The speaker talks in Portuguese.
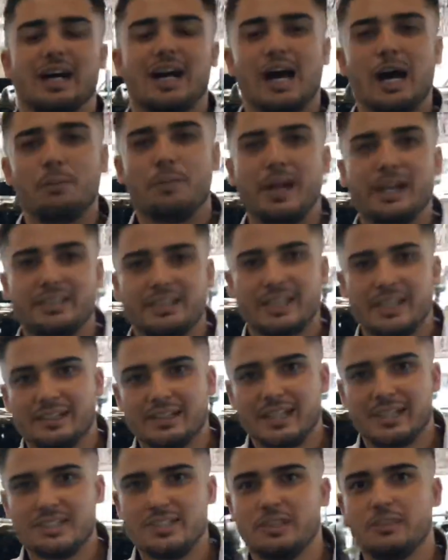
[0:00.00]
aberta
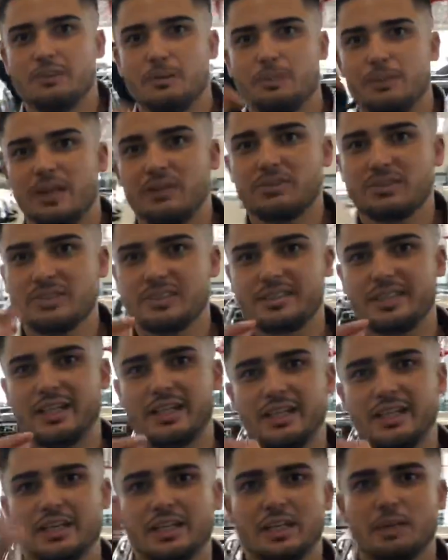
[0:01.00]
na ativa para
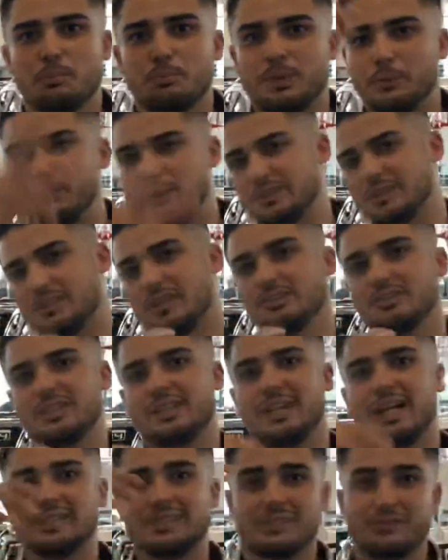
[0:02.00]
você para o pessoal de
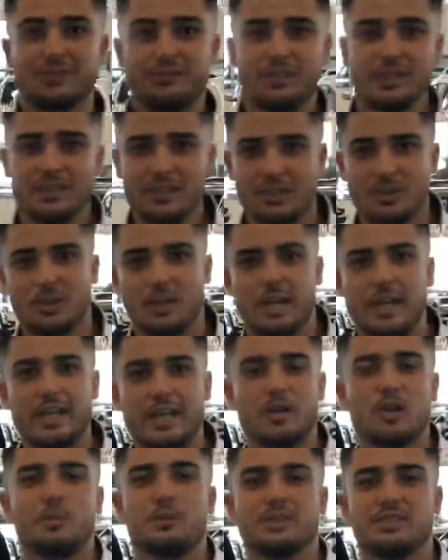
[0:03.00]
casa vir correr e
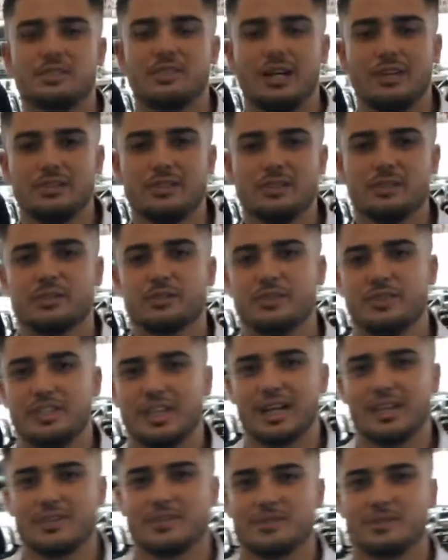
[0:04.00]
comprar seu carro novo, Comprar
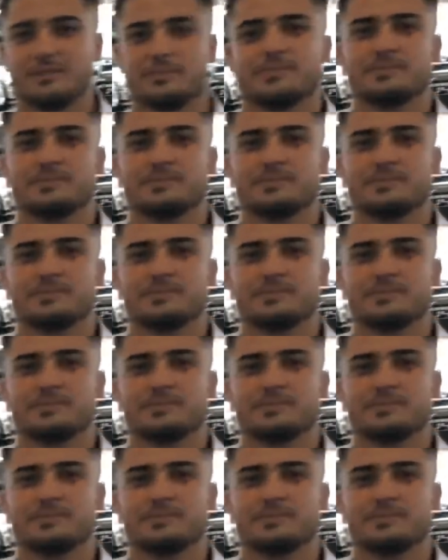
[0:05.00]
Thiago. embaixo